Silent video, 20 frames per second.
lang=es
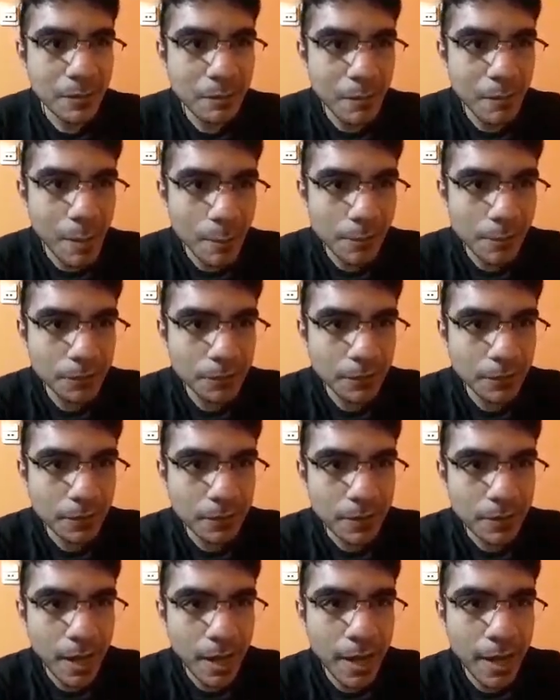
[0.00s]
Vamos,
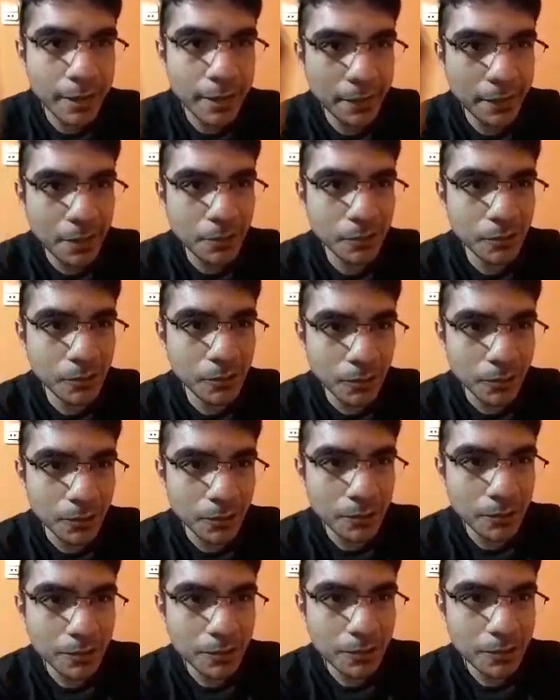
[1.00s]
ataque con todo.
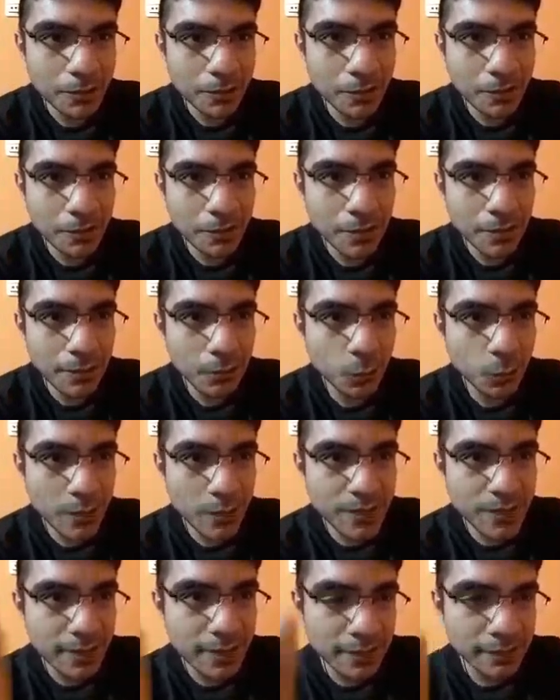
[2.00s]
Y
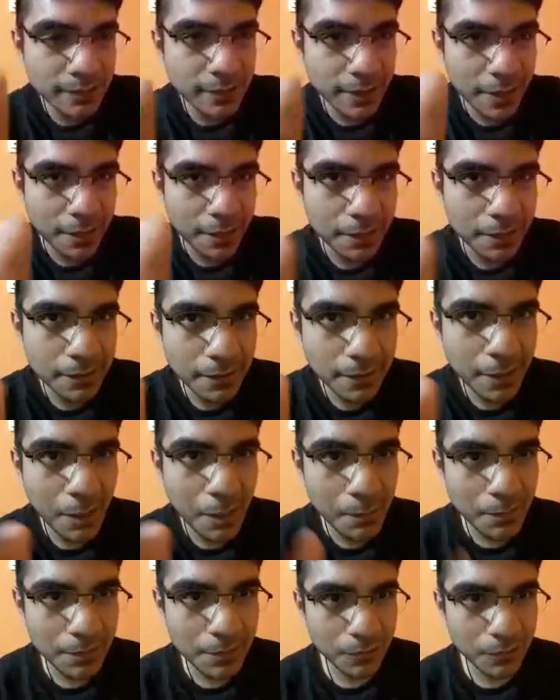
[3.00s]
Switch Strike.
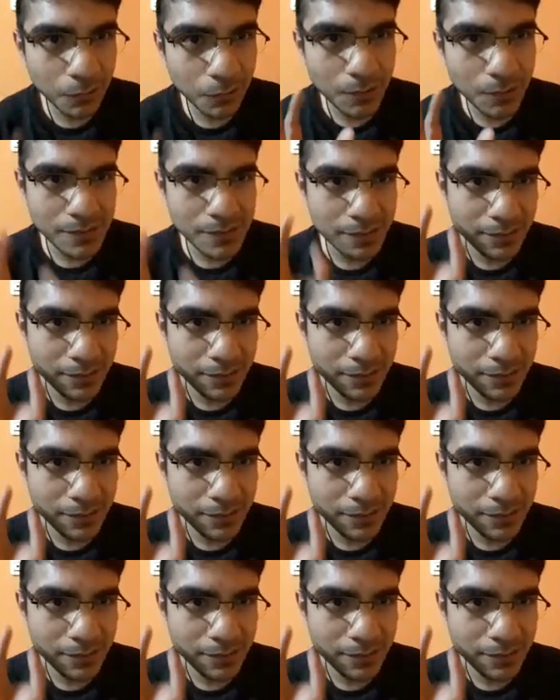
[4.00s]
Cambio de Switch